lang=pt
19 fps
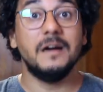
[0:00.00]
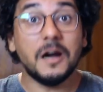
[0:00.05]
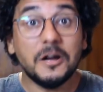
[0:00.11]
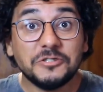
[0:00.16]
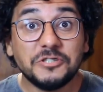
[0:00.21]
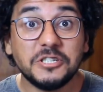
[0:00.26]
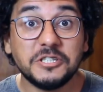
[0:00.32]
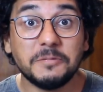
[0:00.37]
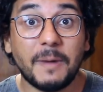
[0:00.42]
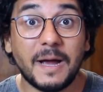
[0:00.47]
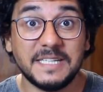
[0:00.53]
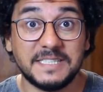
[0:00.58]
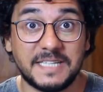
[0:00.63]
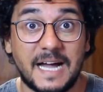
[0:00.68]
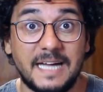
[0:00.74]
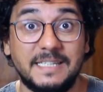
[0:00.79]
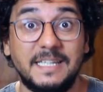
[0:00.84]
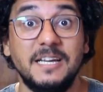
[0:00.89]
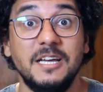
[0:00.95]
Antes de mais
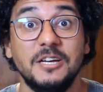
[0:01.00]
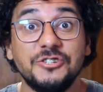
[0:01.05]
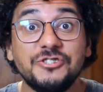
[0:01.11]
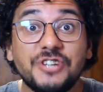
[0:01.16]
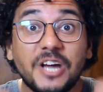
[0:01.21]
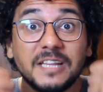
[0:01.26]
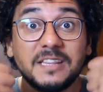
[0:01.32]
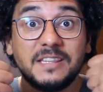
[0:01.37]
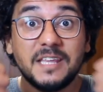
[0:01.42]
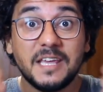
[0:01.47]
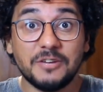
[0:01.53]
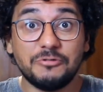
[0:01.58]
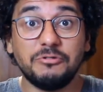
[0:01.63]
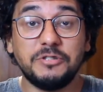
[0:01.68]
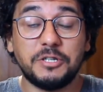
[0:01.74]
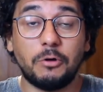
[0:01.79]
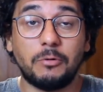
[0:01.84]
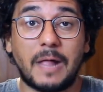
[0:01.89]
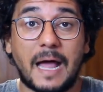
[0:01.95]
nada, já deixa o
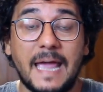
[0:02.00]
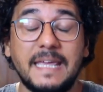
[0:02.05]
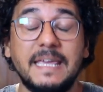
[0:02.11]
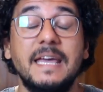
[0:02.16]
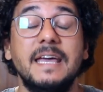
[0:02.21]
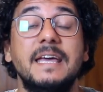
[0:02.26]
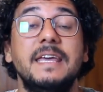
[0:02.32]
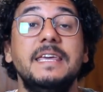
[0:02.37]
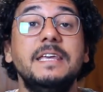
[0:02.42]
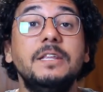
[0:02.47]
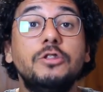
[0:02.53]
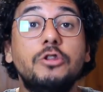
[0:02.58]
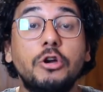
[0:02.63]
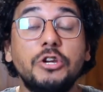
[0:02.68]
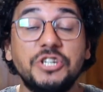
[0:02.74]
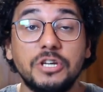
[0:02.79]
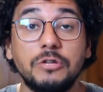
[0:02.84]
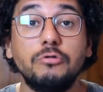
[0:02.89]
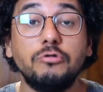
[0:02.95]
seu like e
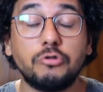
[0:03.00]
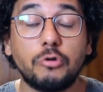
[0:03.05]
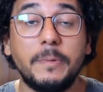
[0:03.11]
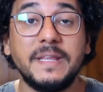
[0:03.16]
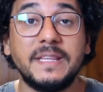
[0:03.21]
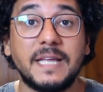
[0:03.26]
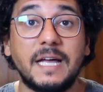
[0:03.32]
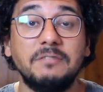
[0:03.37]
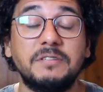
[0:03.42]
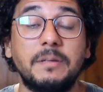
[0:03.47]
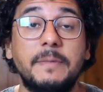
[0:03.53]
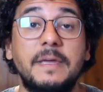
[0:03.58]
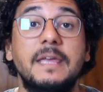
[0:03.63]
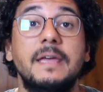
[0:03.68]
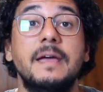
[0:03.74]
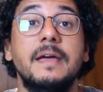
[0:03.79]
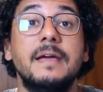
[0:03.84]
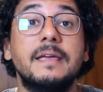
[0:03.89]
deixa nos comentários também